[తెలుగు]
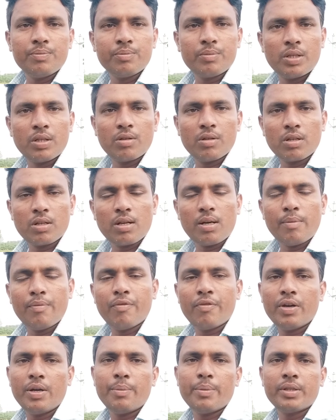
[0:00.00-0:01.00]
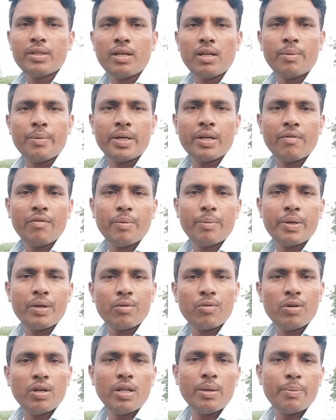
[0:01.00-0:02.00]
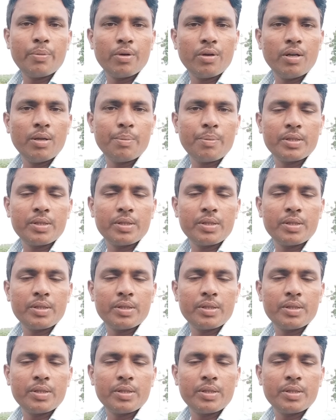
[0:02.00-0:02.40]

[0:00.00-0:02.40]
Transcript: మనకు టాప్ ఫైవ్ మందులు అనమాట ఇవి మనకున్న ఇప్పుడున్న